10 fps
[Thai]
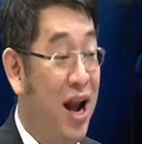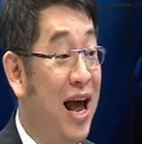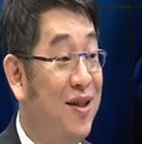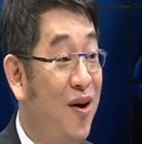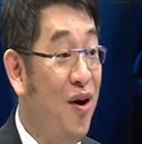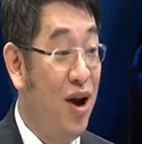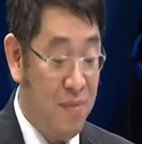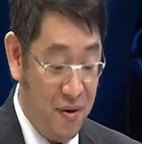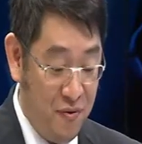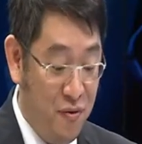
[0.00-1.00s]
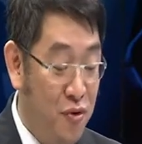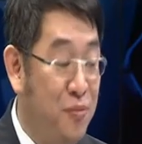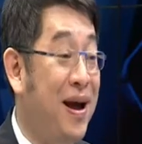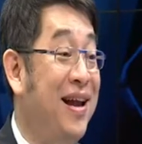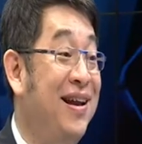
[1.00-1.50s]
ท่อหลายๆท่อแล้วมาวู
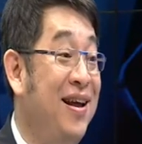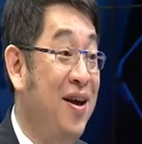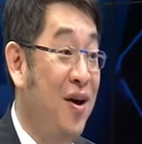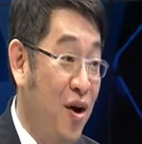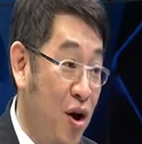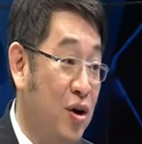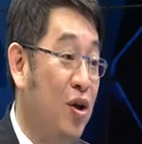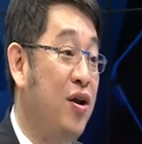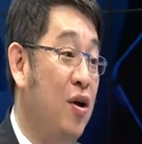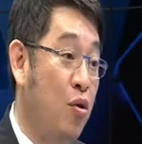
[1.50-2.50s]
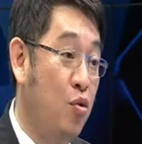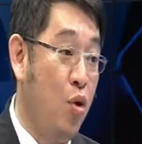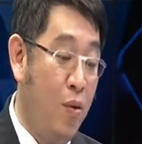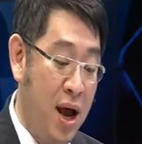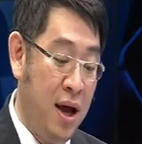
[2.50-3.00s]
บกันออกท่อเดียวเขา
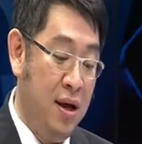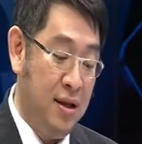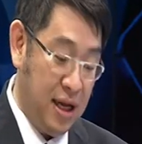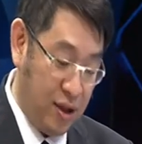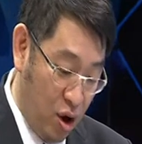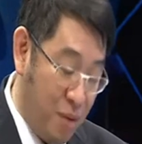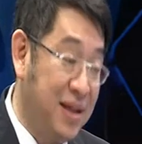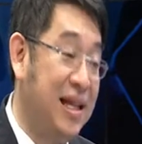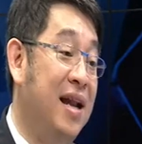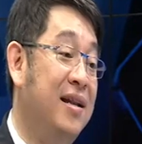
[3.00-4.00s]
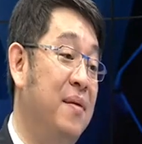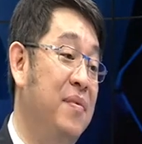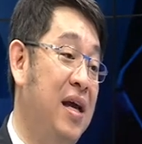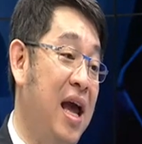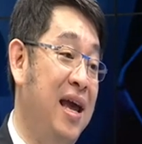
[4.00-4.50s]
กลัวว่าถ้าท่อมันตัน
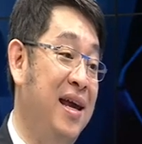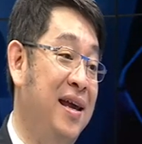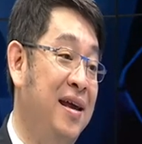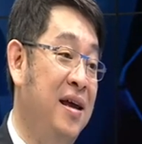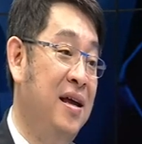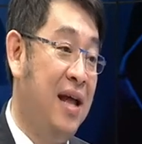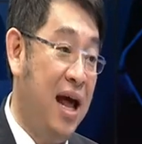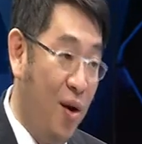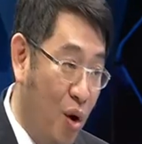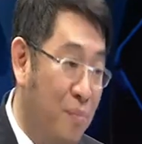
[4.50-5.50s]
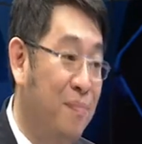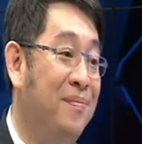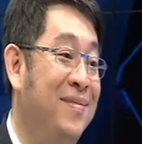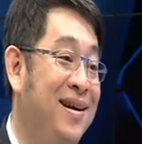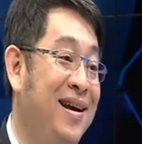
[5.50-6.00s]
ทำยังไงถ้าล่ม
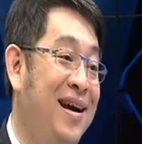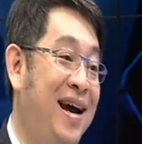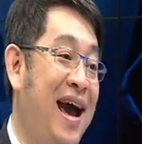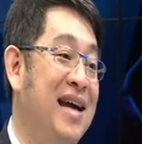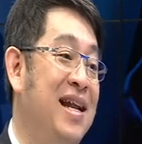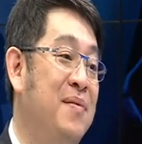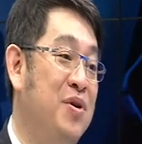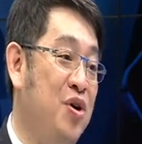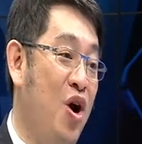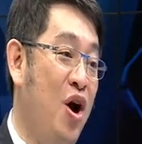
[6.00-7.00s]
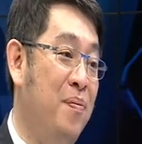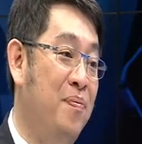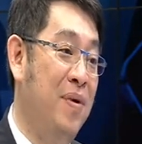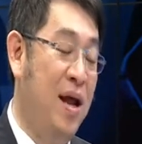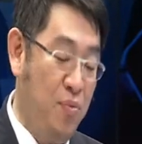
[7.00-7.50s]
ใครจะรับผิดชอบ
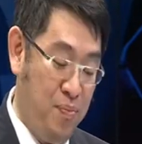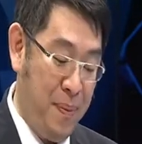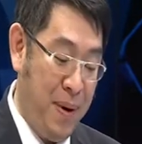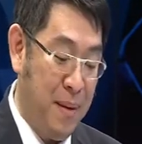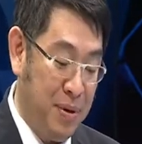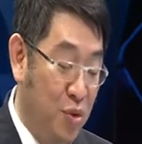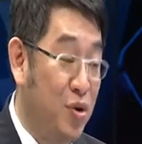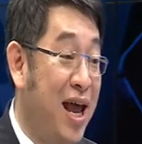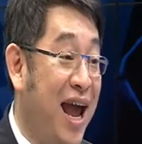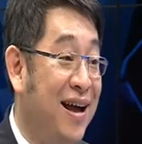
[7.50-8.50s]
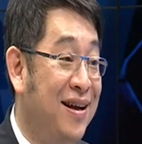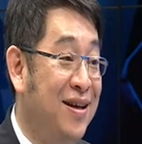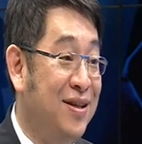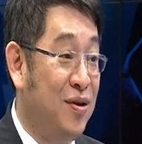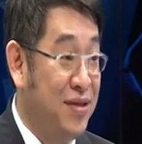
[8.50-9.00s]
แล้วไปผ่านประตูเนี้ย
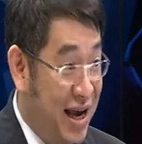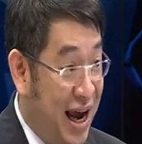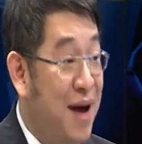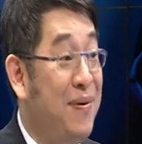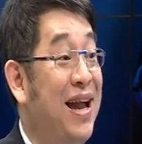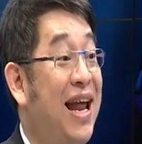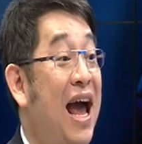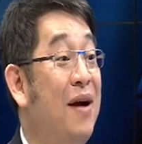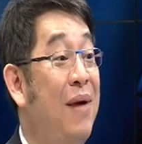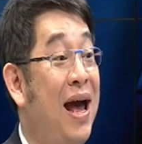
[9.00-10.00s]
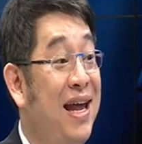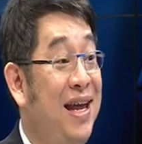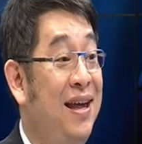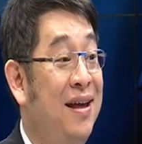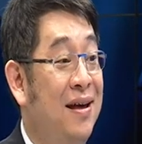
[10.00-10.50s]
ต้องเสียค่าผ่านทางไหม
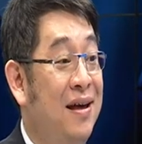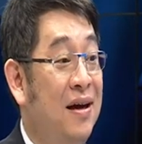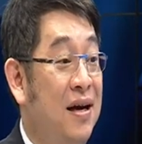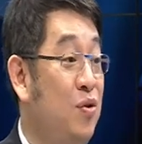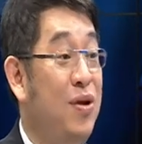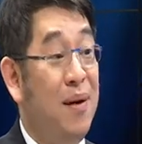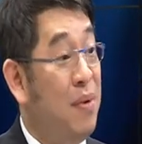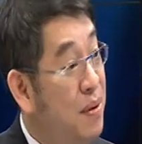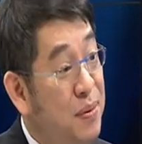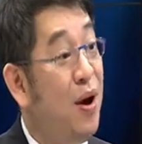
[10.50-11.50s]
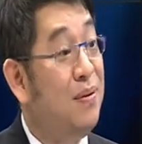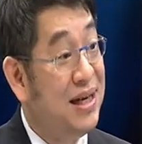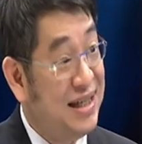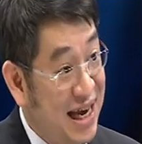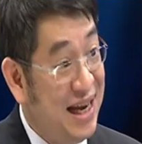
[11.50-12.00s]
คือทุกอย่างมันไม่มีความ
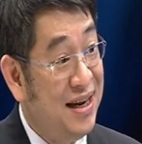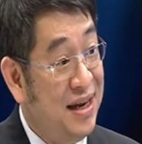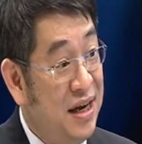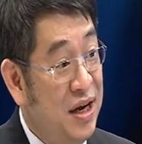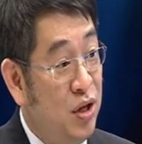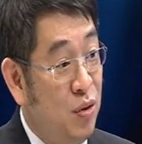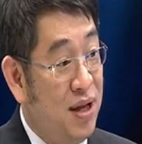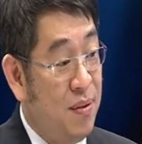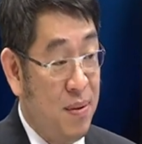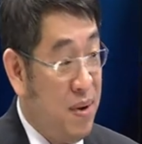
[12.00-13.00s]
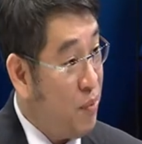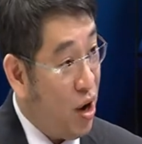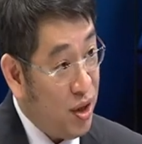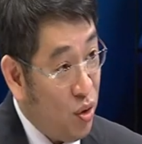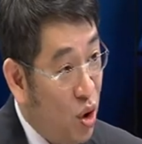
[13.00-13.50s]
ชัดเจนทำไมไม่ป
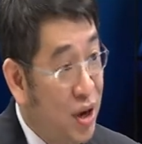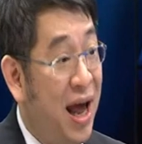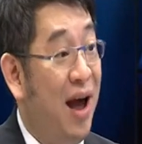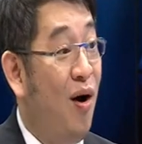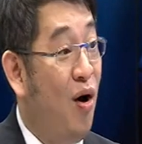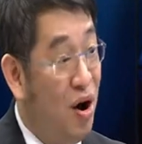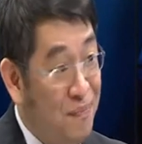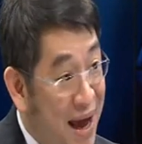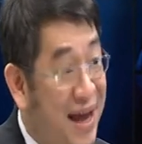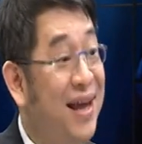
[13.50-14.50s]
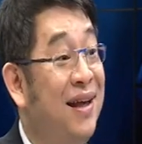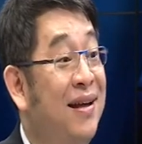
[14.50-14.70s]
ล่อยให้ทุกคนน่ะออกกันไป